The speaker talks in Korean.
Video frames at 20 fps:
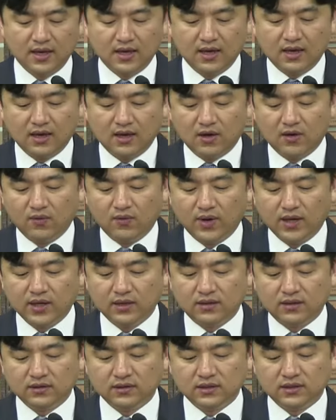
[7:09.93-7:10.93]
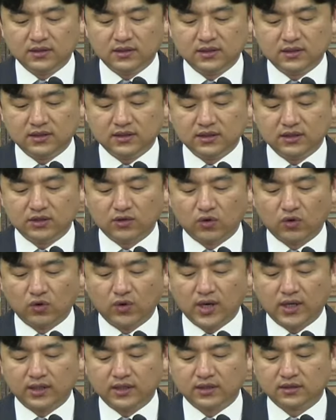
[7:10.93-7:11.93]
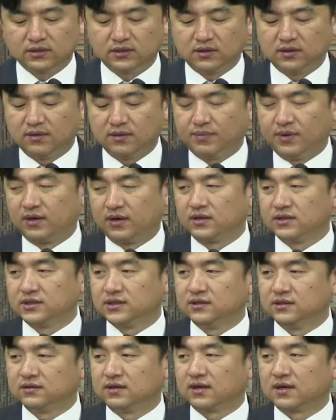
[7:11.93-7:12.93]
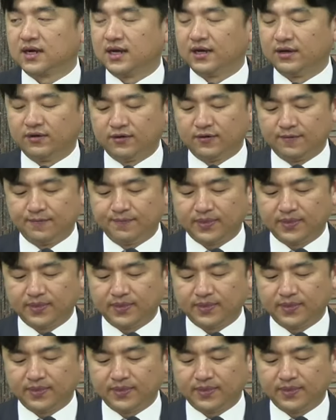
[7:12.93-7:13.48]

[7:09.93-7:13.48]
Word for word: 왜 이런 일들이 교회 안에서 벌어지는 걸까요?